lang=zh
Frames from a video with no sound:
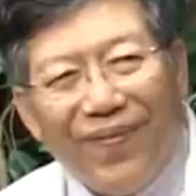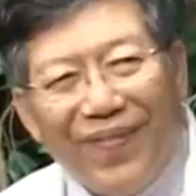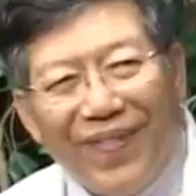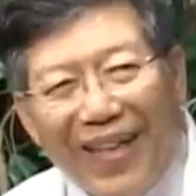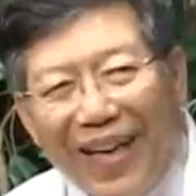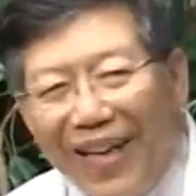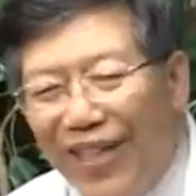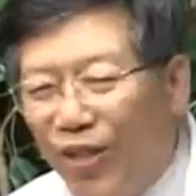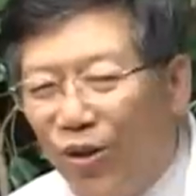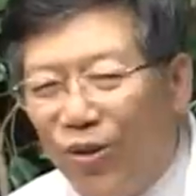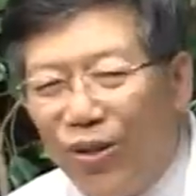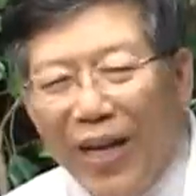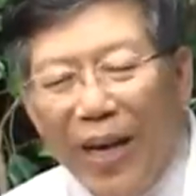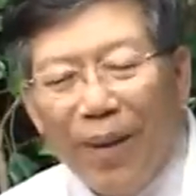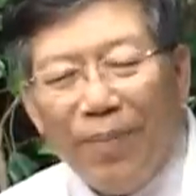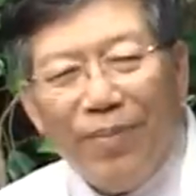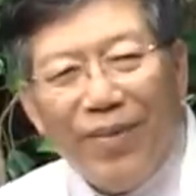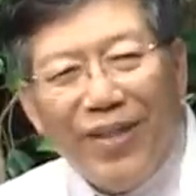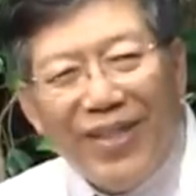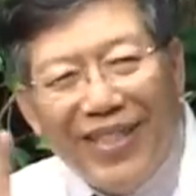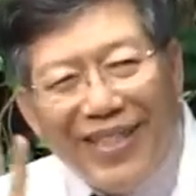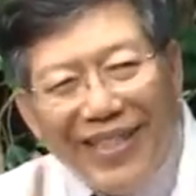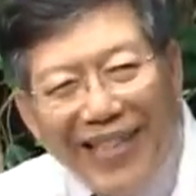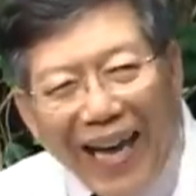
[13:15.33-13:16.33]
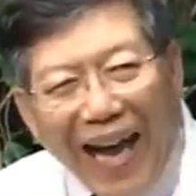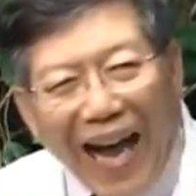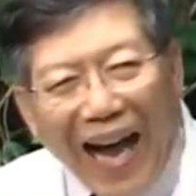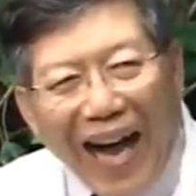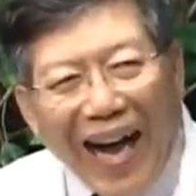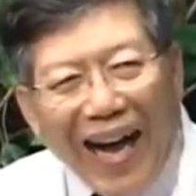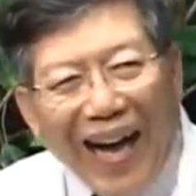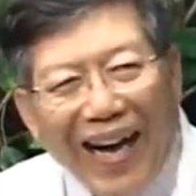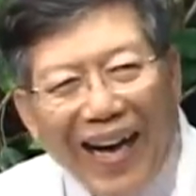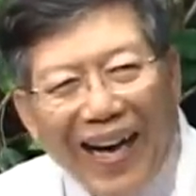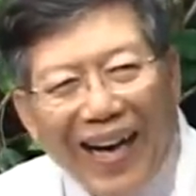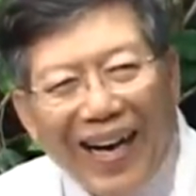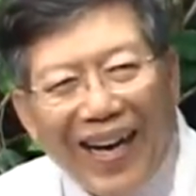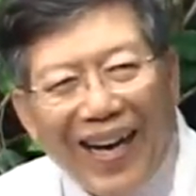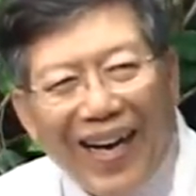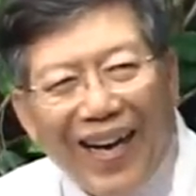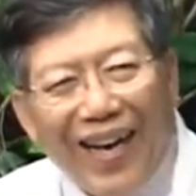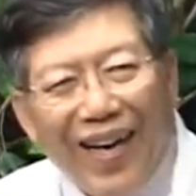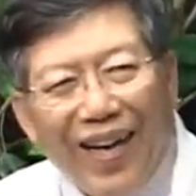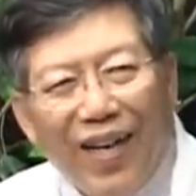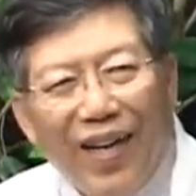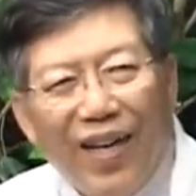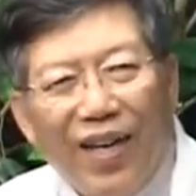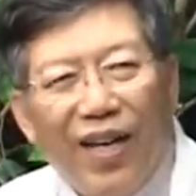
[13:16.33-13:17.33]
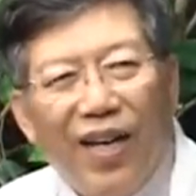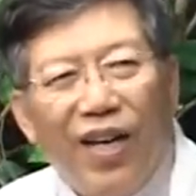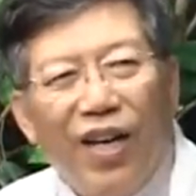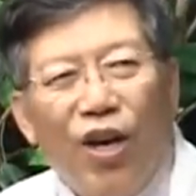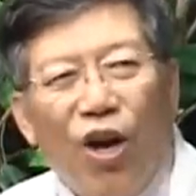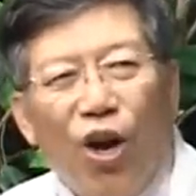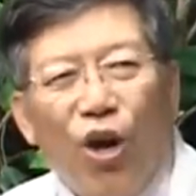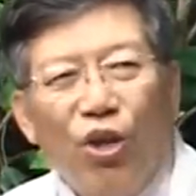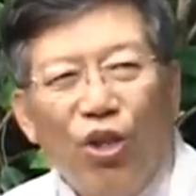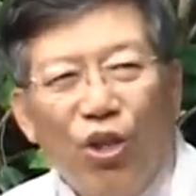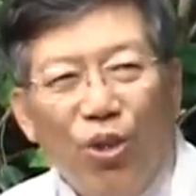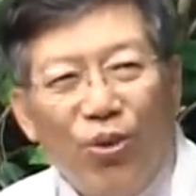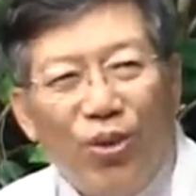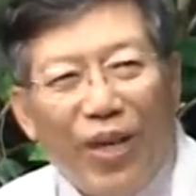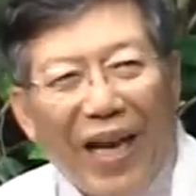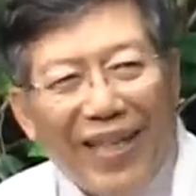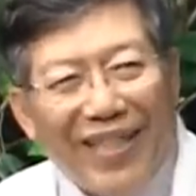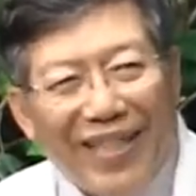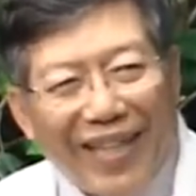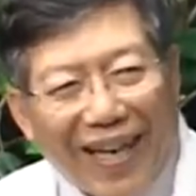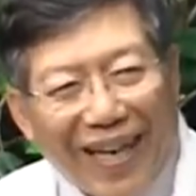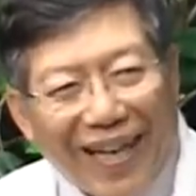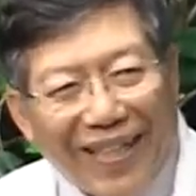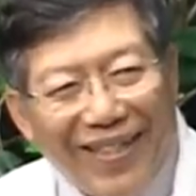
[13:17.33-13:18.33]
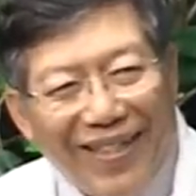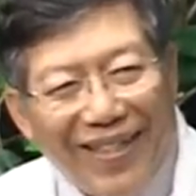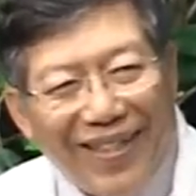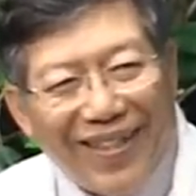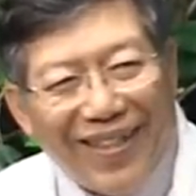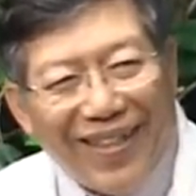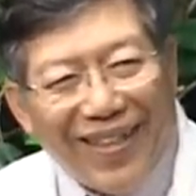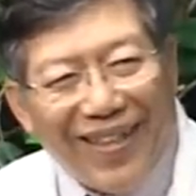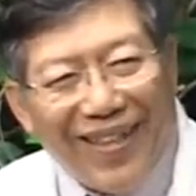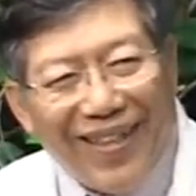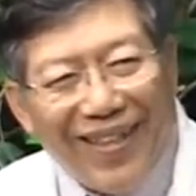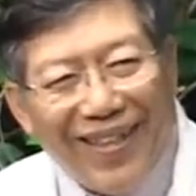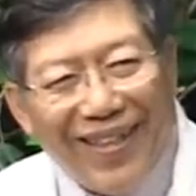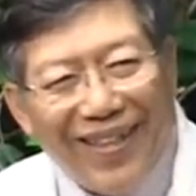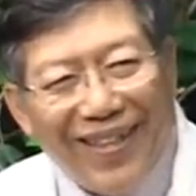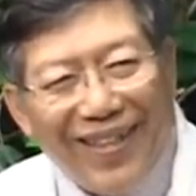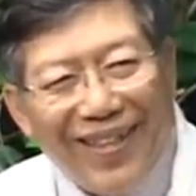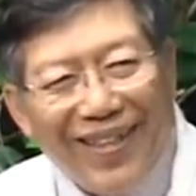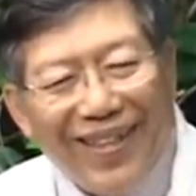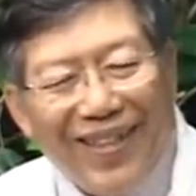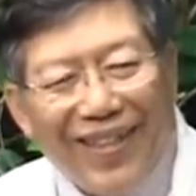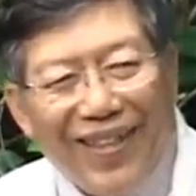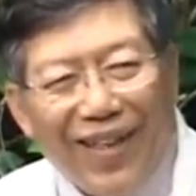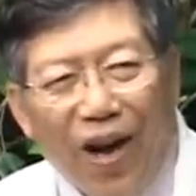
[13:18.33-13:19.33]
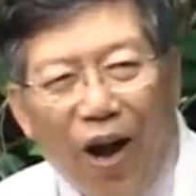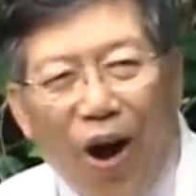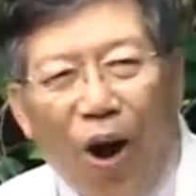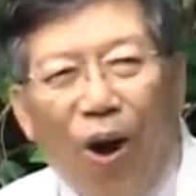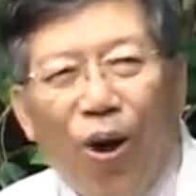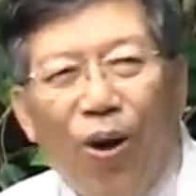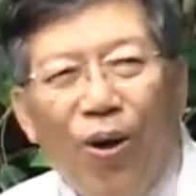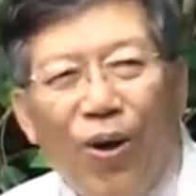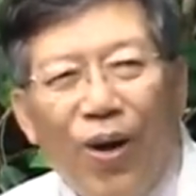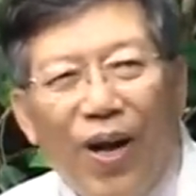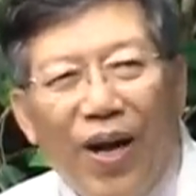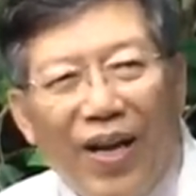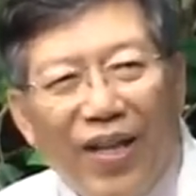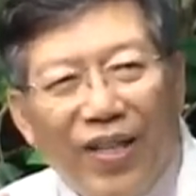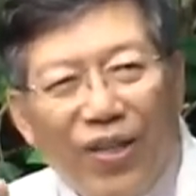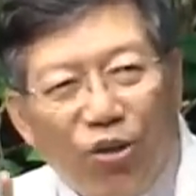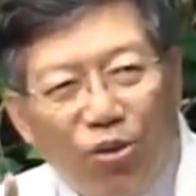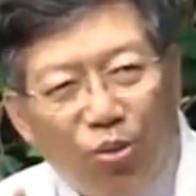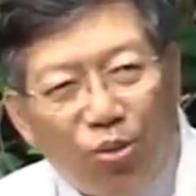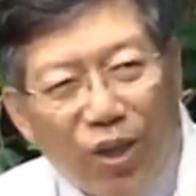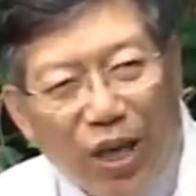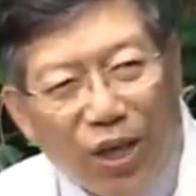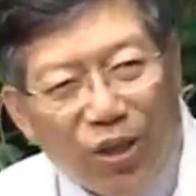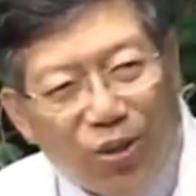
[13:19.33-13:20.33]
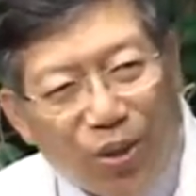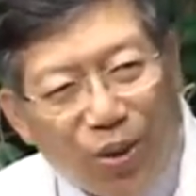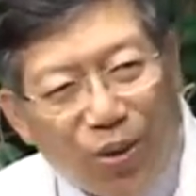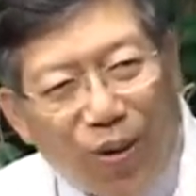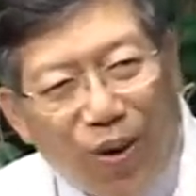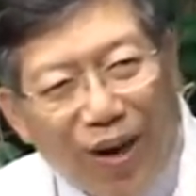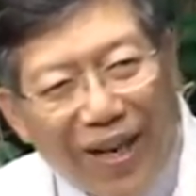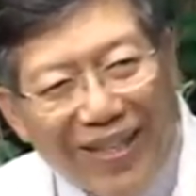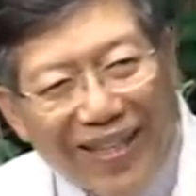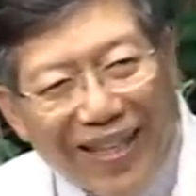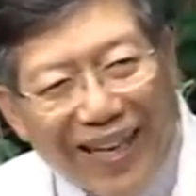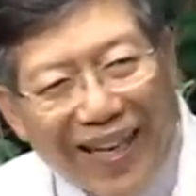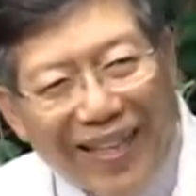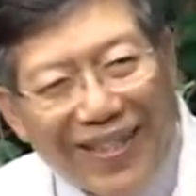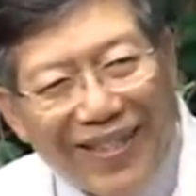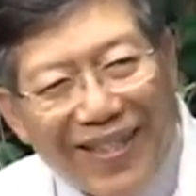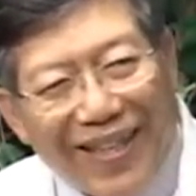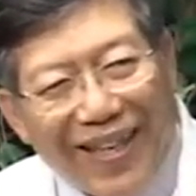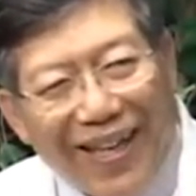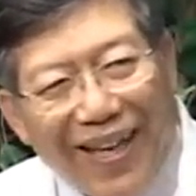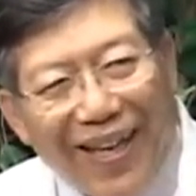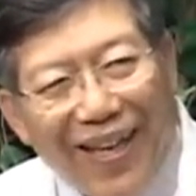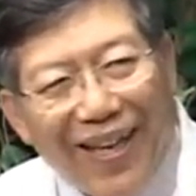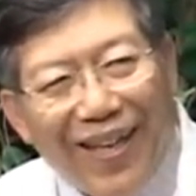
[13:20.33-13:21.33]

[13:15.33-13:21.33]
第一重点，吃，好，有就爱吃较少的，好，蔬菜水果爱吃较少。